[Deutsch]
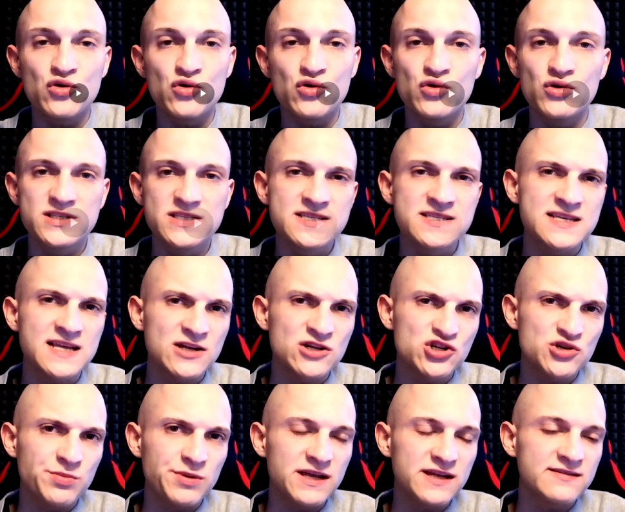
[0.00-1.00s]
kurze Zeit
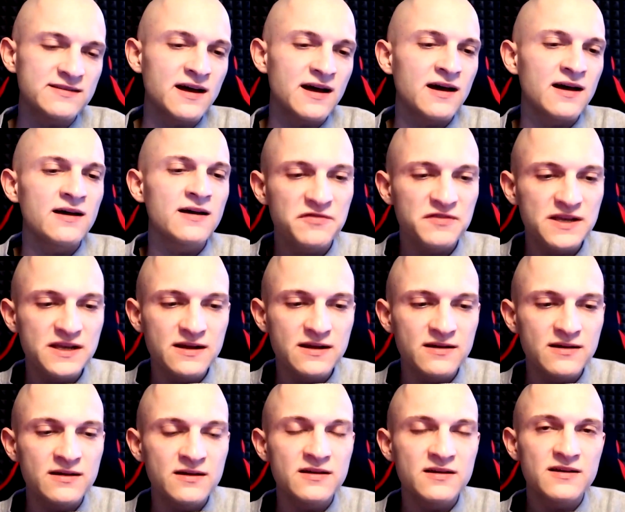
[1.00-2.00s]
später
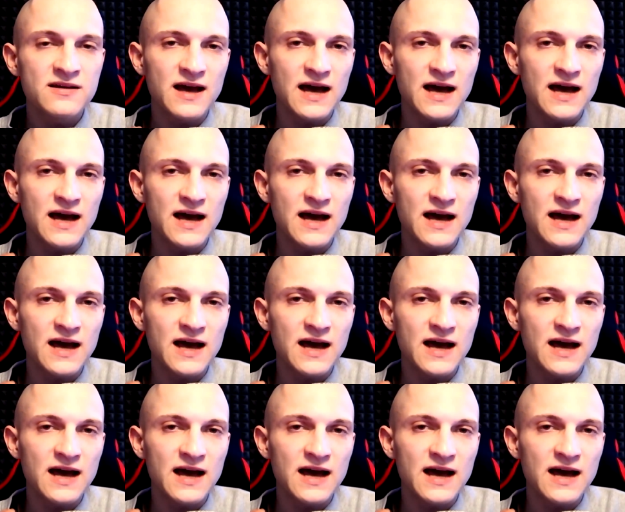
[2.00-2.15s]
viele